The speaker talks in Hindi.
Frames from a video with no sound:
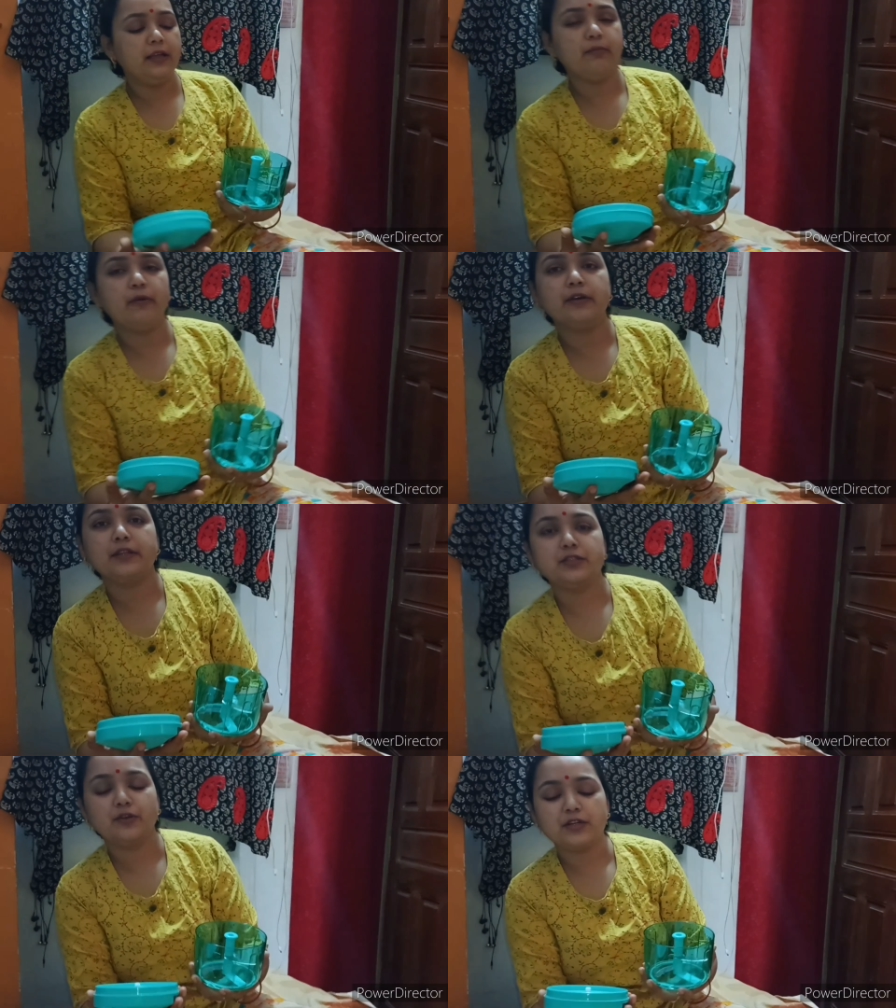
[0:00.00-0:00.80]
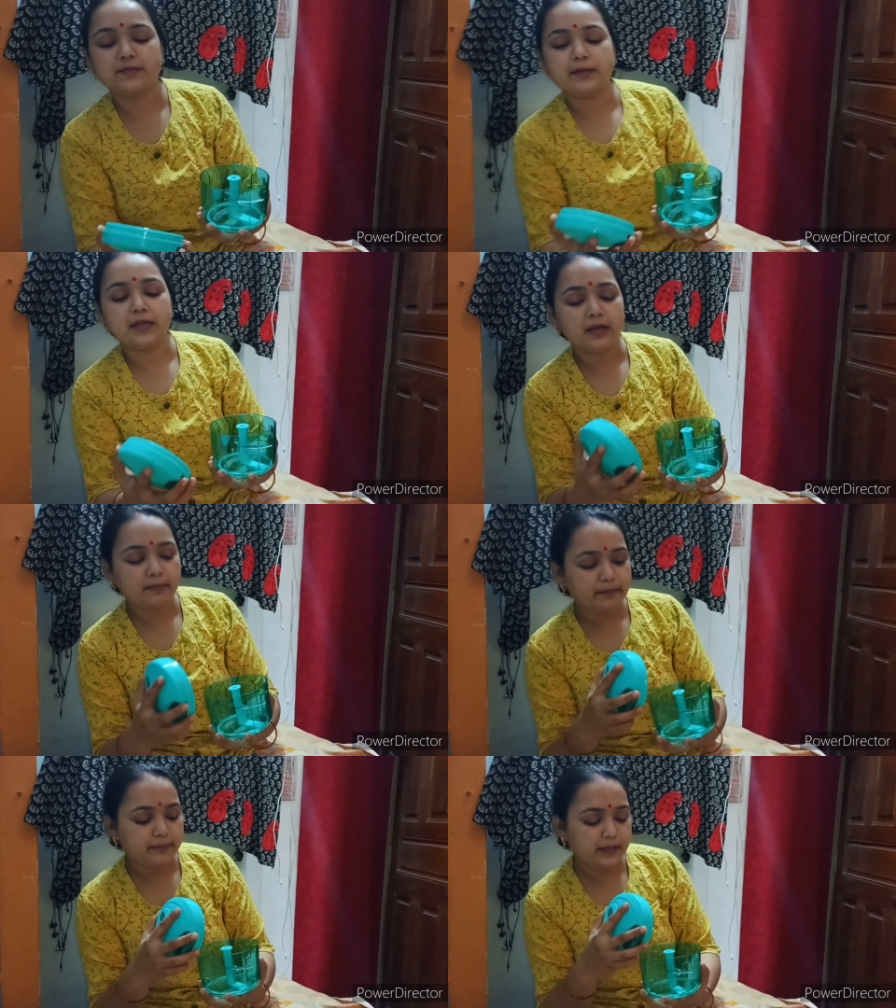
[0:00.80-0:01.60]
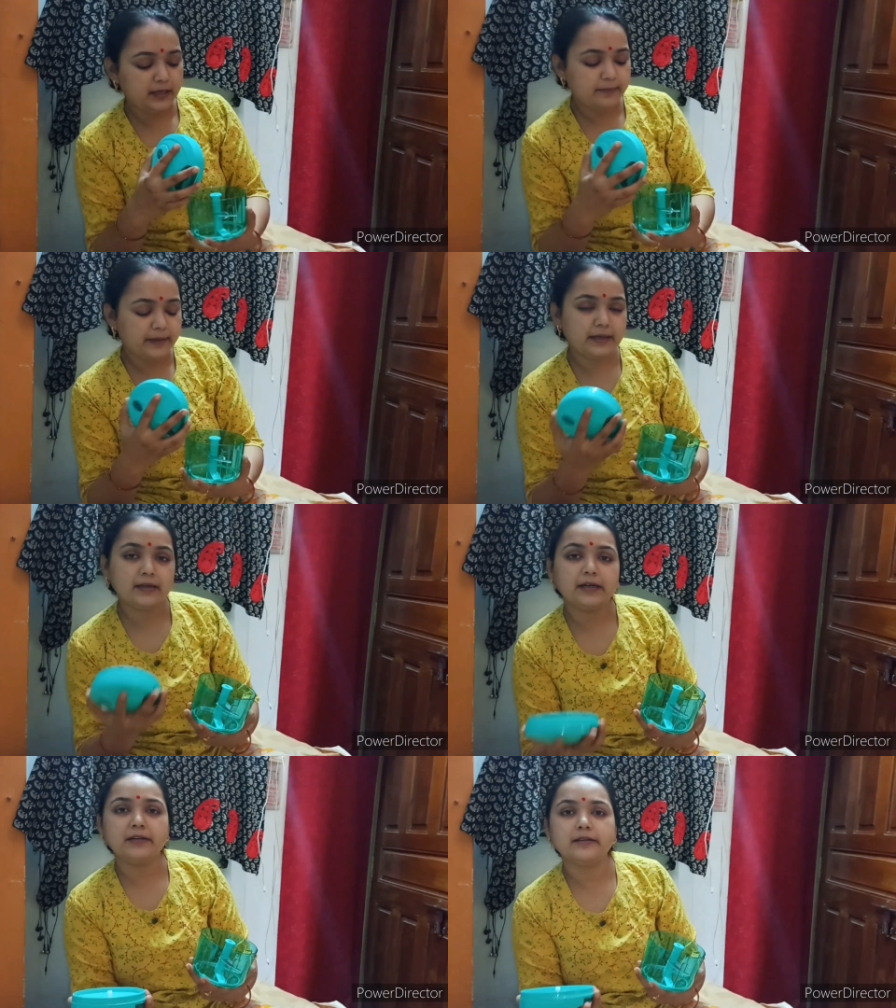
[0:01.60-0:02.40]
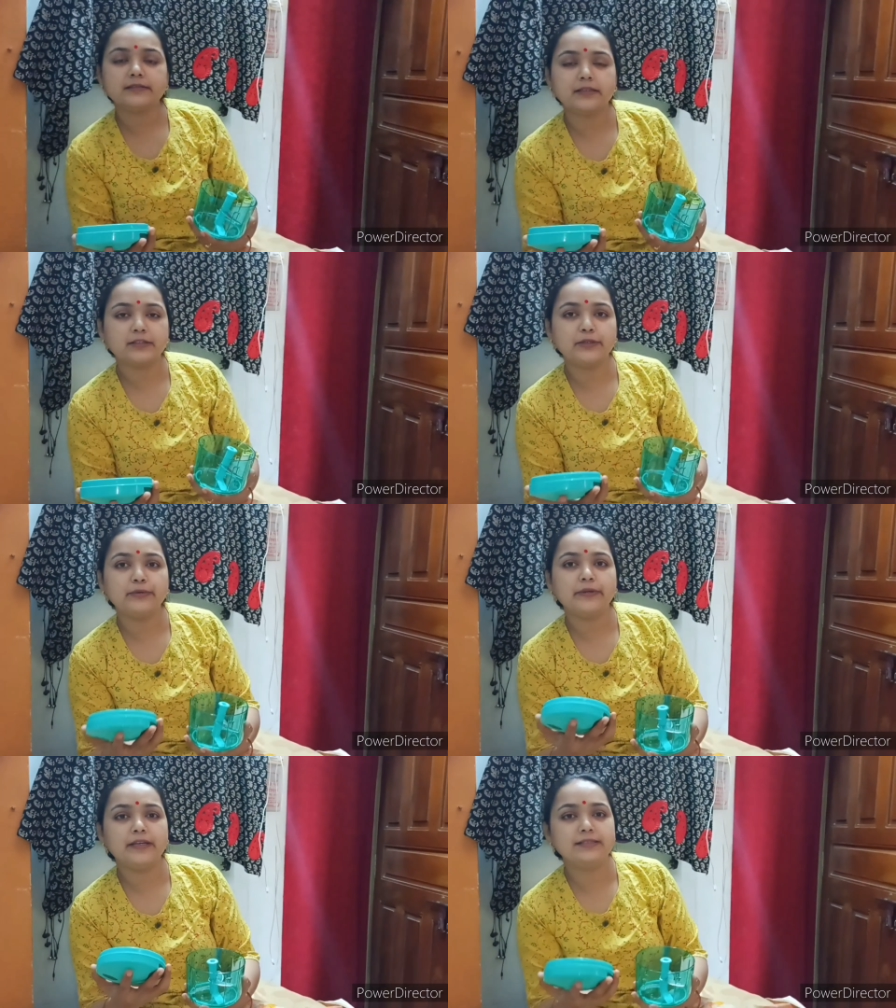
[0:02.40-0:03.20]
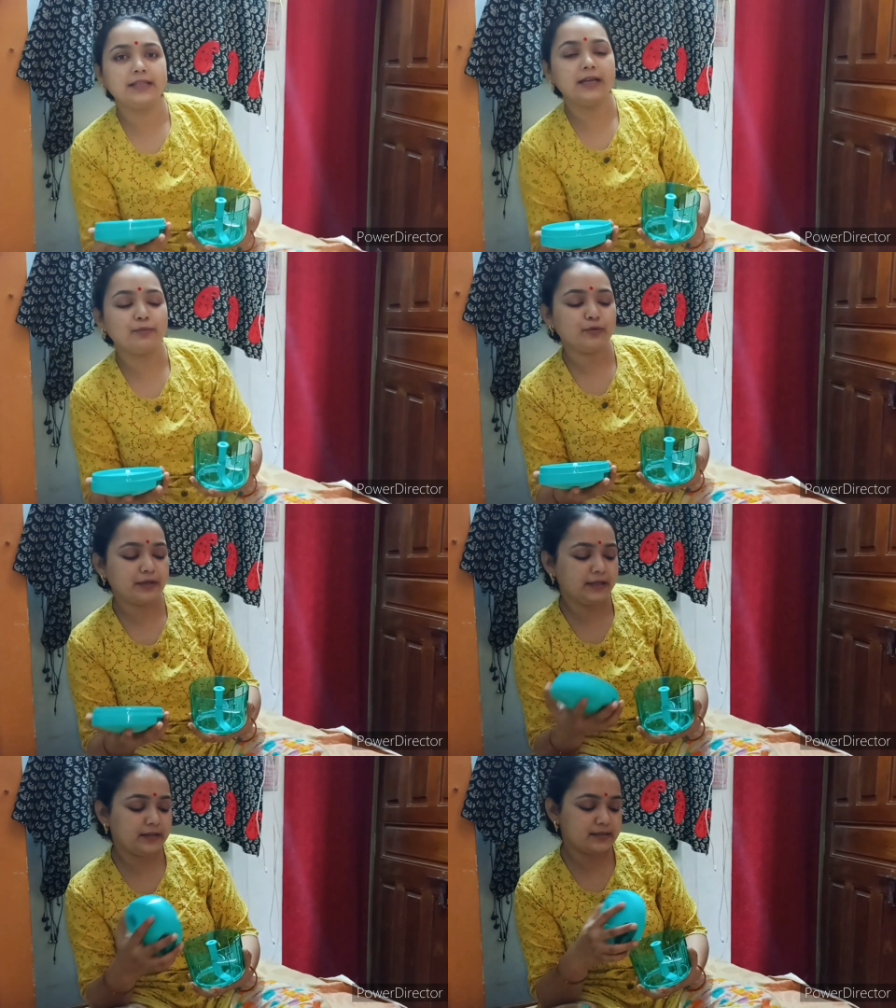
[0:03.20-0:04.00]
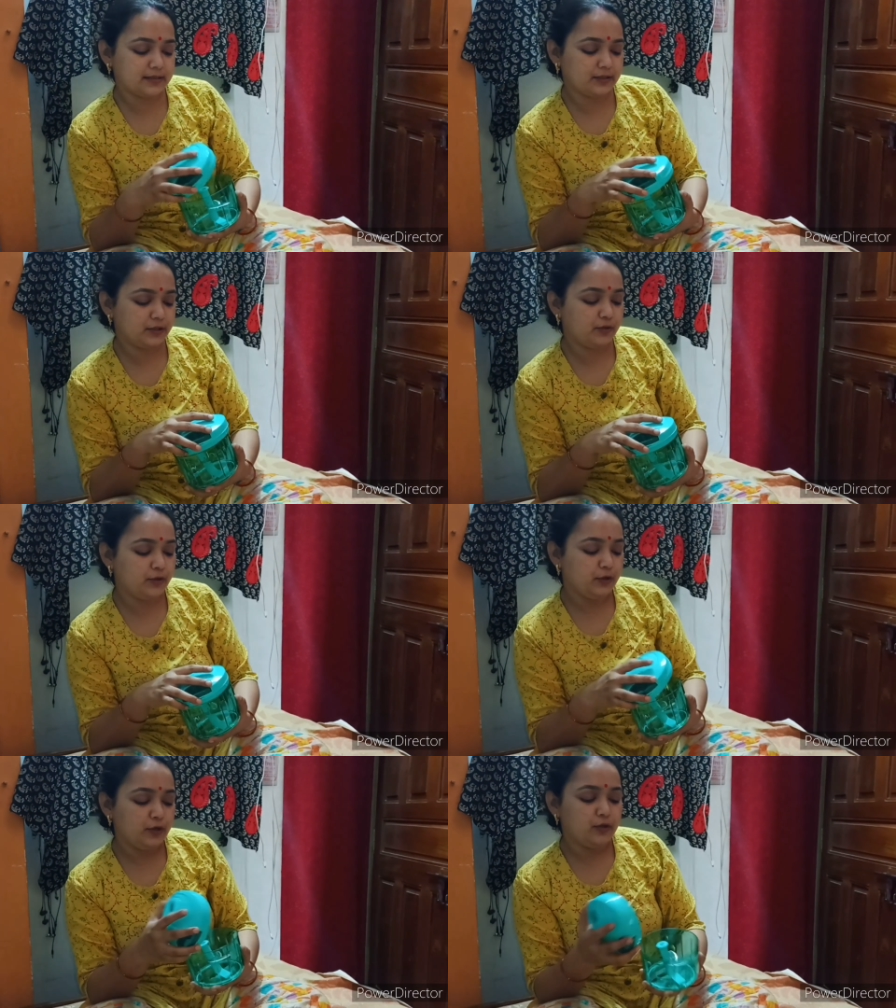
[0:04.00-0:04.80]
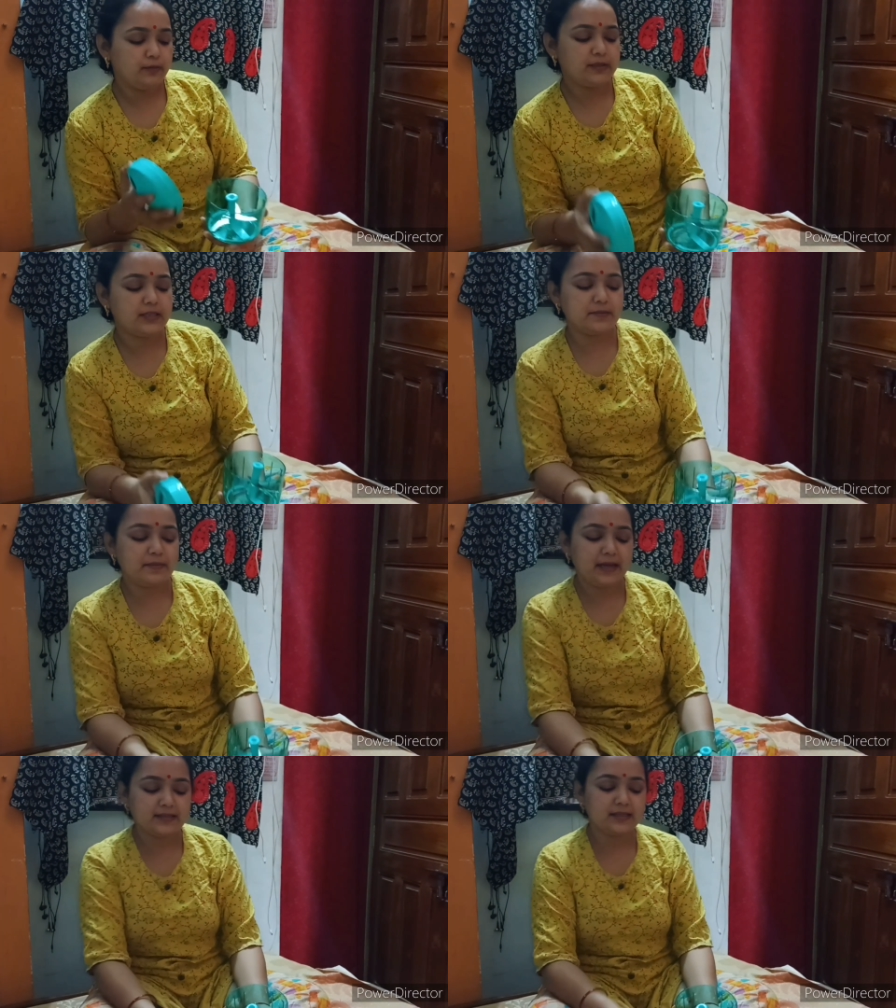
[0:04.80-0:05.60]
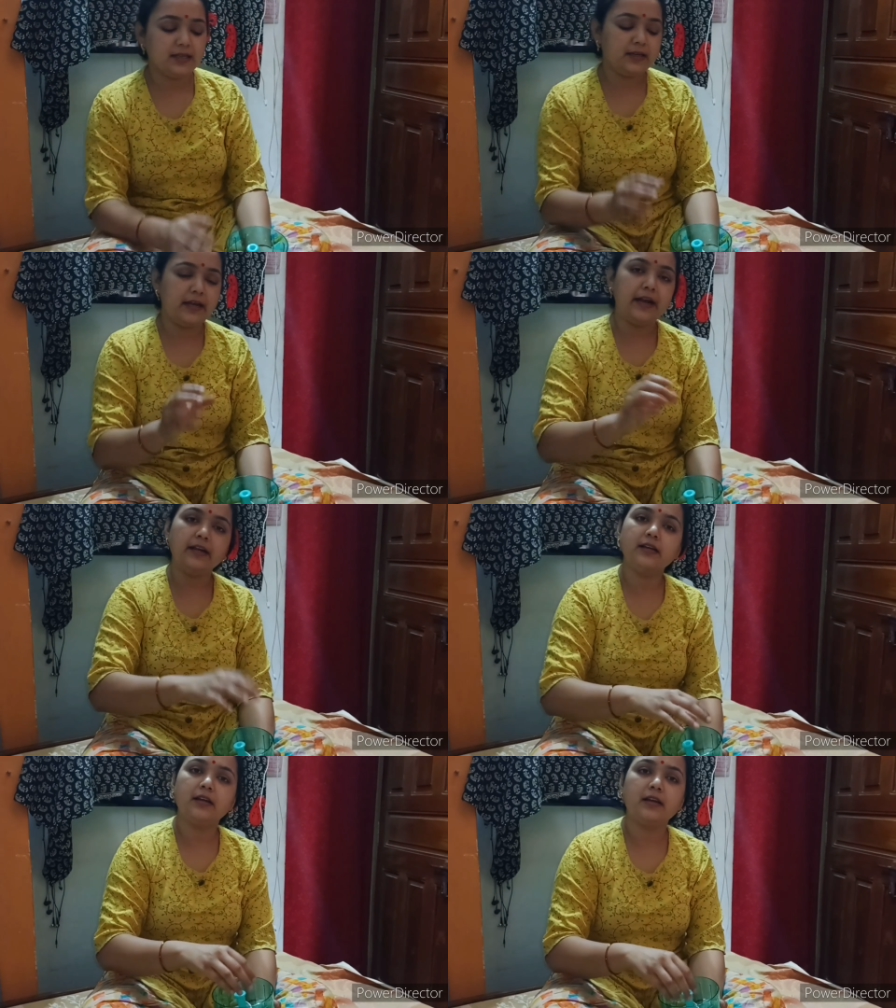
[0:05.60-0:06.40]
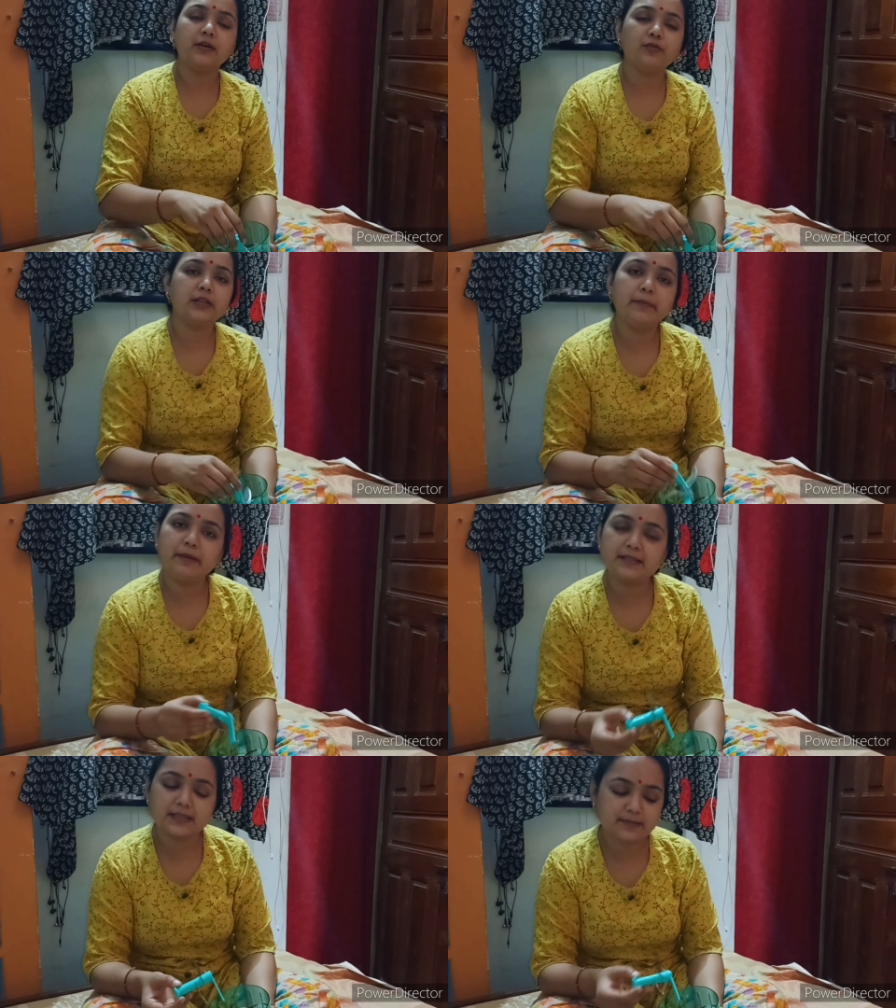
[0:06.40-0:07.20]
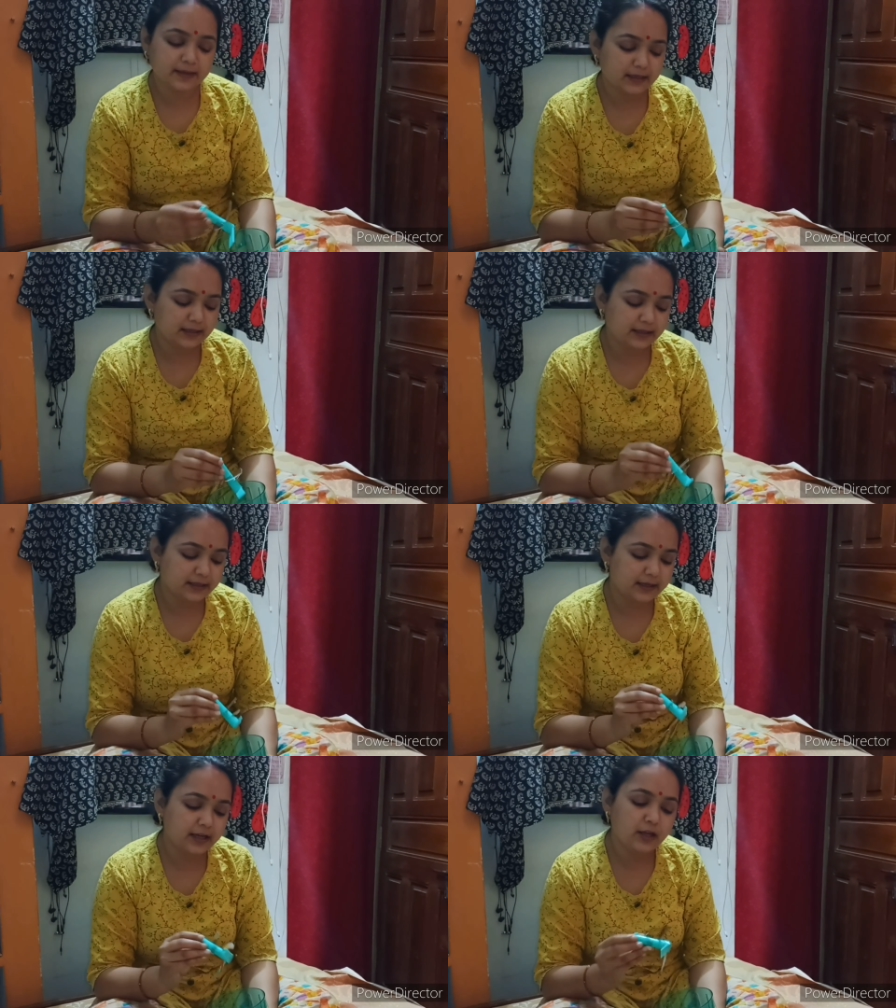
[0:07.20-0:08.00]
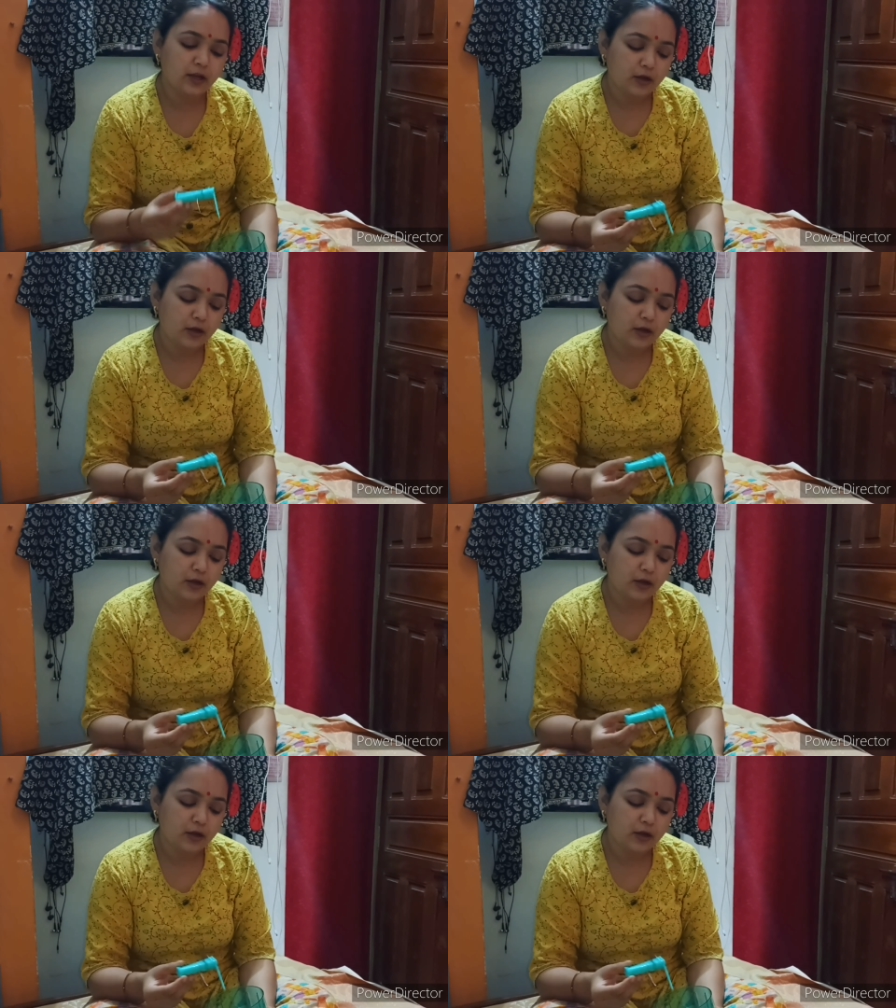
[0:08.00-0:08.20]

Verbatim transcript: ये बहुत अच्छा और इसमें ना महीन महीन कट कर सकते हो ईज़िली आप कुकिंग कर सकते हो तो बस इसमें ऐसे ऐड करना होता है पीसेस में कट करके